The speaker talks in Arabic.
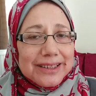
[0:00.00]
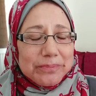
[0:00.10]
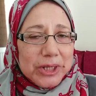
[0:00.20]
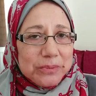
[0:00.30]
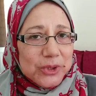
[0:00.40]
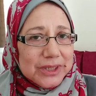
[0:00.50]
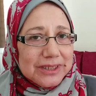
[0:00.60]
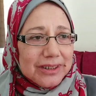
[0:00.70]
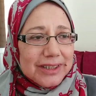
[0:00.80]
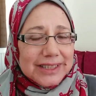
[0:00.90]
مجموعه
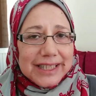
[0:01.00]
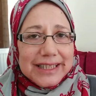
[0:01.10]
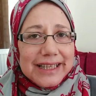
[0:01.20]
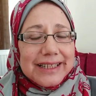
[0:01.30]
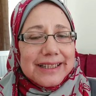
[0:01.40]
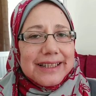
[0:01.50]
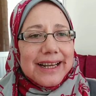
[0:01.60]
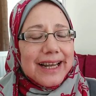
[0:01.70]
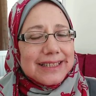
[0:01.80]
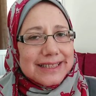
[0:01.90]
نقاط كده
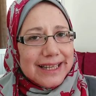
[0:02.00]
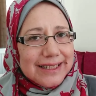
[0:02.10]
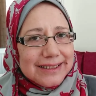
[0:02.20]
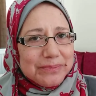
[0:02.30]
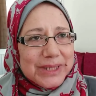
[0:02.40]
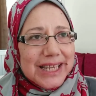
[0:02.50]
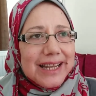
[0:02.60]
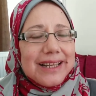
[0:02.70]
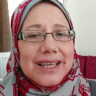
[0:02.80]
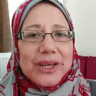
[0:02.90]
هنساعد
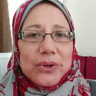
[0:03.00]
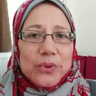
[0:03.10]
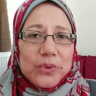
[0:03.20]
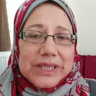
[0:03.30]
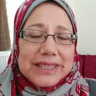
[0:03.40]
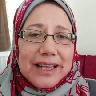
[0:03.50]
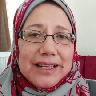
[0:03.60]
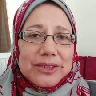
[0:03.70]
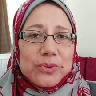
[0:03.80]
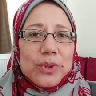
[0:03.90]
بيها وانت
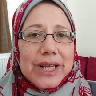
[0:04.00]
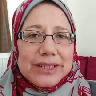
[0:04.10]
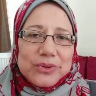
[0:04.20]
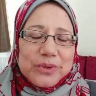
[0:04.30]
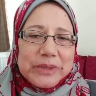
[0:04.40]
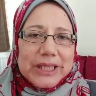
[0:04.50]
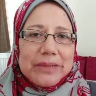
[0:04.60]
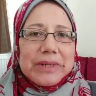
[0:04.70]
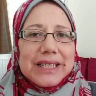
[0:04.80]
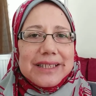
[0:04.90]
على طول هتقومي
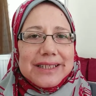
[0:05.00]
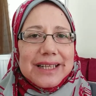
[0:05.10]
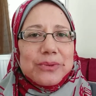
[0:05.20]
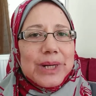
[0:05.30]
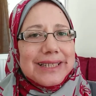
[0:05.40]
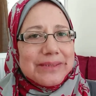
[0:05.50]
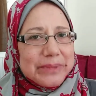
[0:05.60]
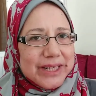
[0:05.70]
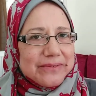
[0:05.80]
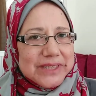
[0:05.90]
تعملي جدولك
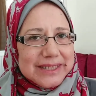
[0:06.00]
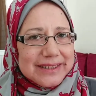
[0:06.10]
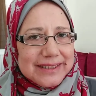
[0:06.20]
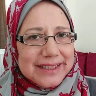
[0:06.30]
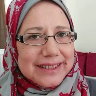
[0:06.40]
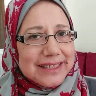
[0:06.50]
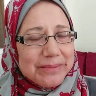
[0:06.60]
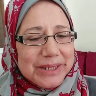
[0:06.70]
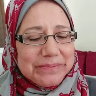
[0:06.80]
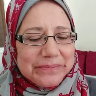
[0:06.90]
بنفسك
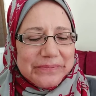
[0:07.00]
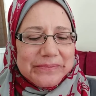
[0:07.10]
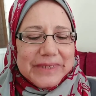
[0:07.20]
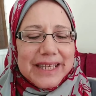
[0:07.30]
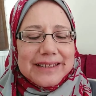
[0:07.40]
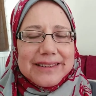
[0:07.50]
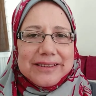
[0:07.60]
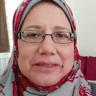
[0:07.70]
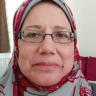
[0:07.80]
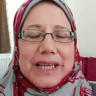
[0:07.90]
تمام
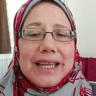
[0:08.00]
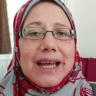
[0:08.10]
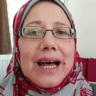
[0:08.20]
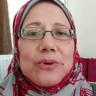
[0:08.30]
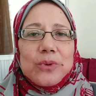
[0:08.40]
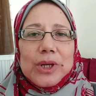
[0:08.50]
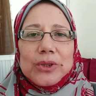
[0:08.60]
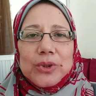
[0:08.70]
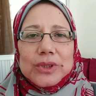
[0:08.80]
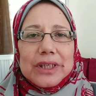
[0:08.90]
طيب
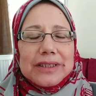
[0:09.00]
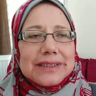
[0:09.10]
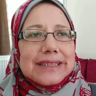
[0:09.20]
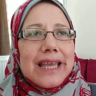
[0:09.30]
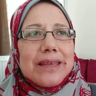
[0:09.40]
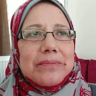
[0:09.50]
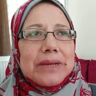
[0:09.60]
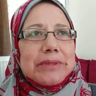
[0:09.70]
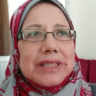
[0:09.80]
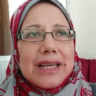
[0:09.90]
اول نقطه زي
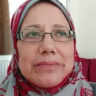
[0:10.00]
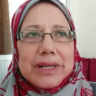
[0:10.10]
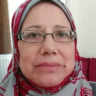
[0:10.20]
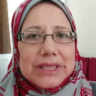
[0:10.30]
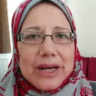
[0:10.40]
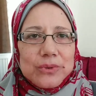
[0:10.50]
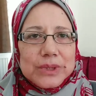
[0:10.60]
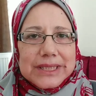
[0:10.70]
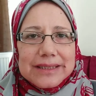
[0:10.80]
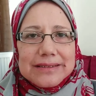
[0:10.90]
ما دايما
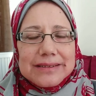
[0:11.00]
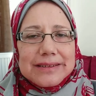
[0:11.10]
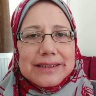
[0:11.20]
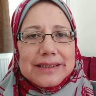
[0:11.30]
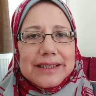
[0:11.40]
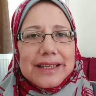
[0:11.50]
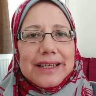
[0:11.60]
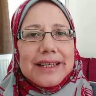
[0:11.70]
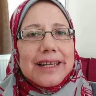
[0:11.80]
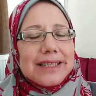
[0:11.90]
متعودين
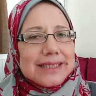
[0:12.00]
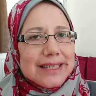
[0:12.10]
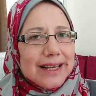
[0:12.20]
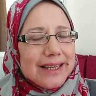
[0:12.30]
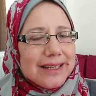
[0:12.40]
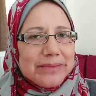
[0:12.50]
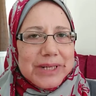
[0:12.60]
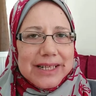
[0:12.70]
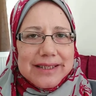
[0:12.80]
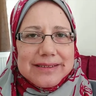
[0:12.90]
الاستعانه
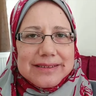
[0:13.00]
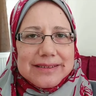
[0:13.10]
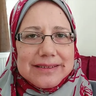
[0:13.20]
بالله